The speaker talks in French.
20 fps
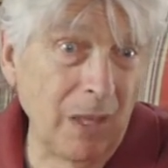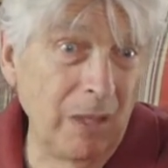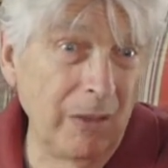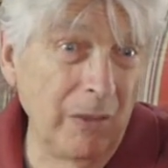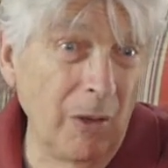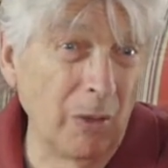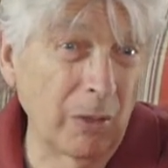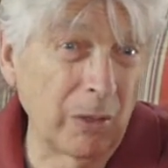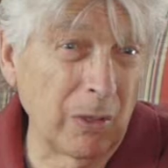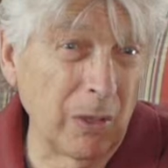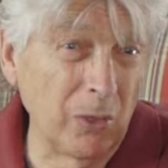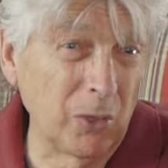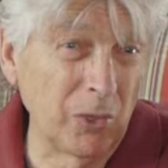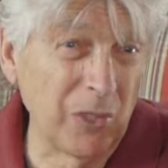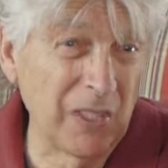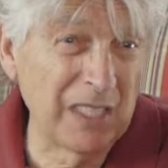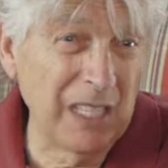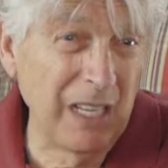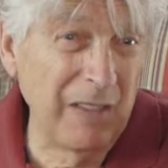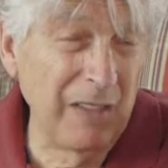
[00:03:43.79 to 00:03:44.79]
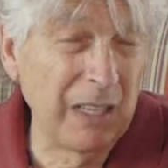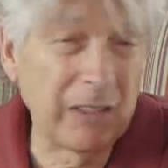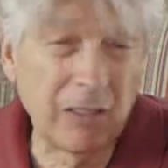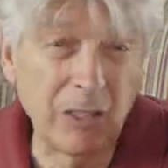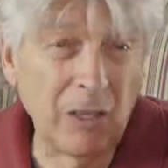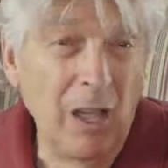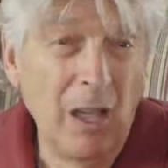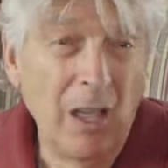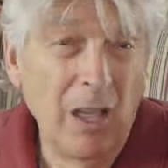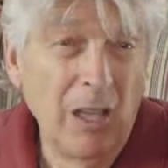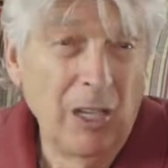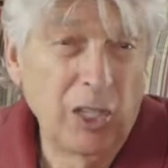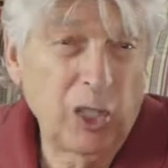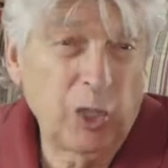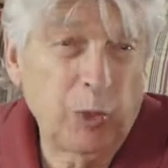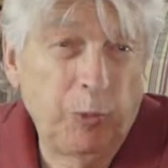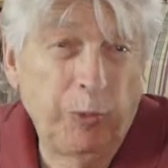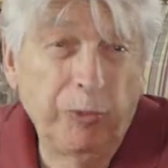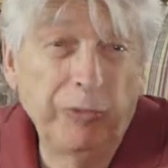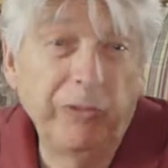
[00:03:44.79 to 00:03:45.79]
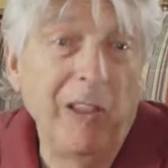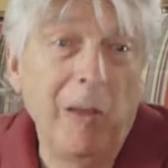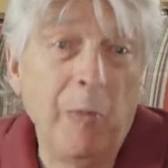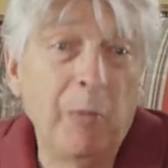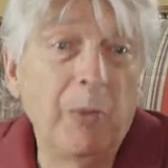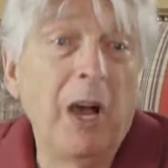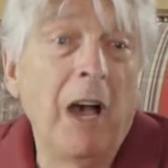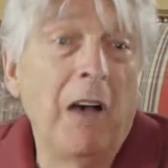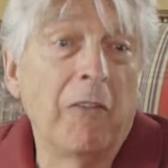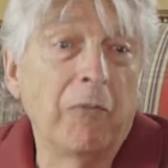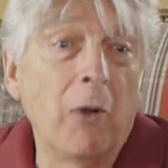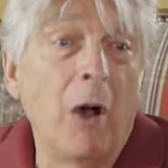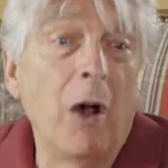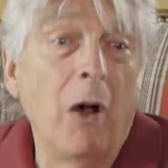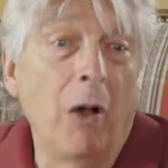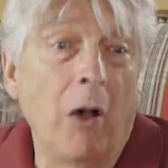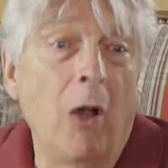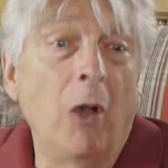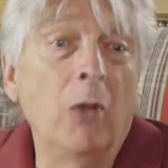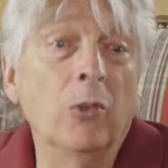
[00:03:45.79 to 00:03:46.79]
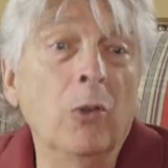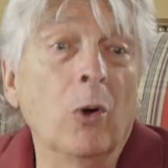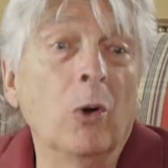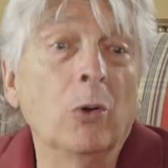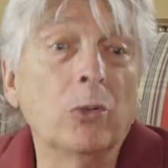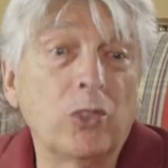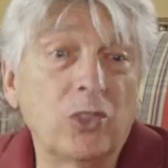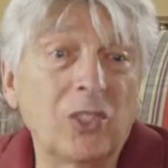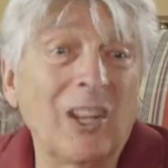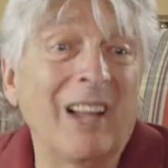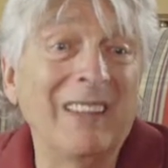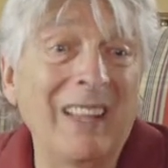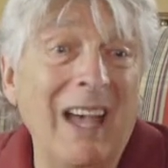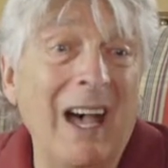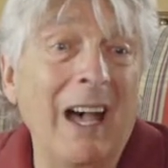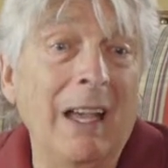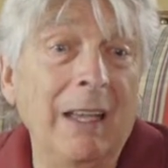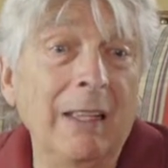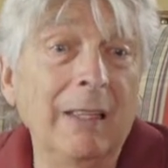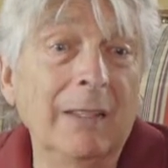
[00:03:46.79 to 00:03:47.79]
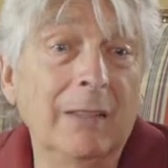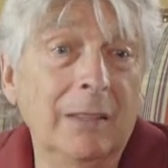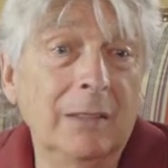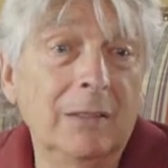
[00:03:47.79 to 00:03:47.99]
Donc, je savais que je ne pouvais pas avoir un autre chandail.